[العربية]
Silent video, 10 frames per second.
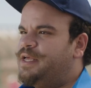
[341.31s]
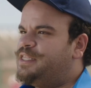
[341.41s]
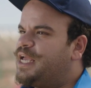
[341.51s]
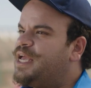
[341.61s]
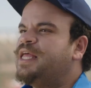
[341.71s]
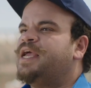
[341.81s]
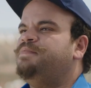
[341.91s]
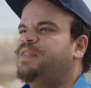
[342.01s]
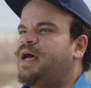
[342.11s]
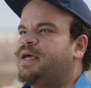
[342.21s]
انت كده
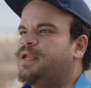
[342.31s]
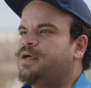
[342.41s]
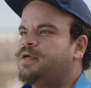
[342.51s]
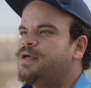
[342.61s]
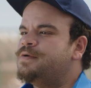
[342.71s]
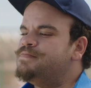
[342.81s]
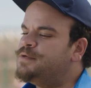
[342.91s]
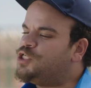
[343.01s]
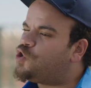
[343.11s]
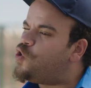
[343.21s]
جبت اخرك مش